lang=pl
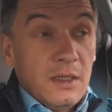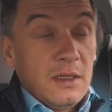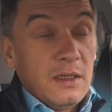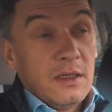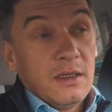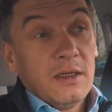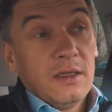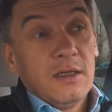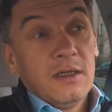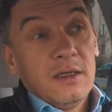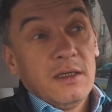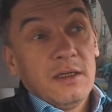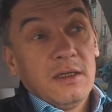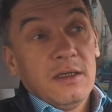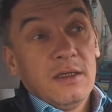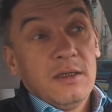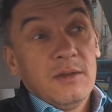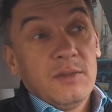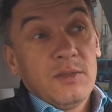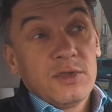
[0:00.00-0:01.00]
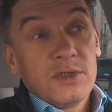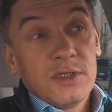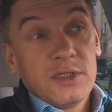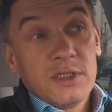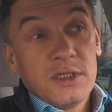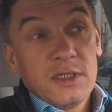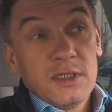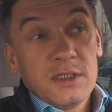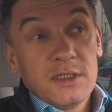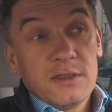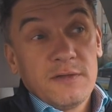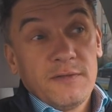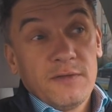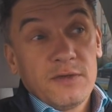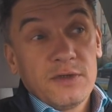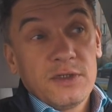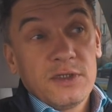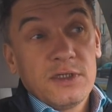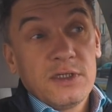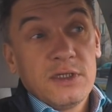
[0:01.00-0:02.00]
e, możecie
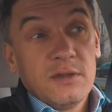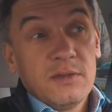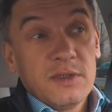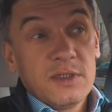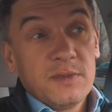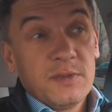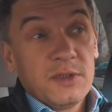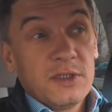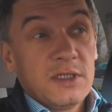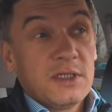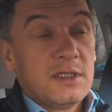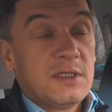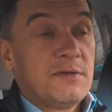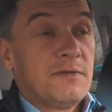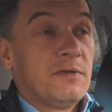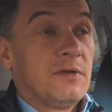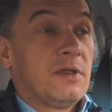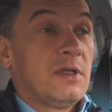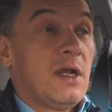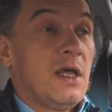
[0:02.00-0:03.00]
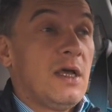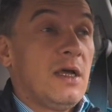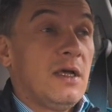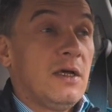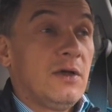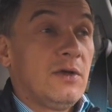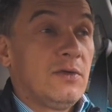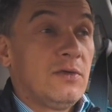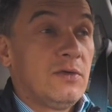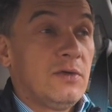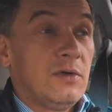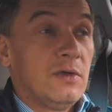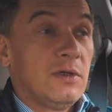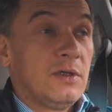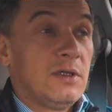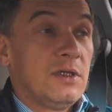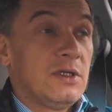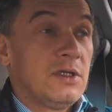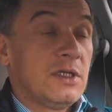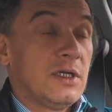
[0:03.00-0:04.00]
stworzyć niebezpieczeństwo dla ruchu
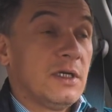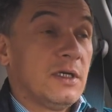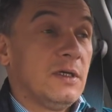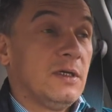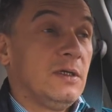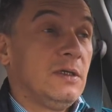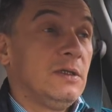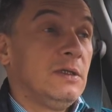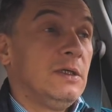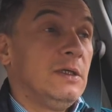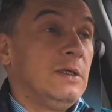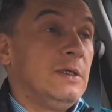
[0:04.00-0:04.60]
lotniczego.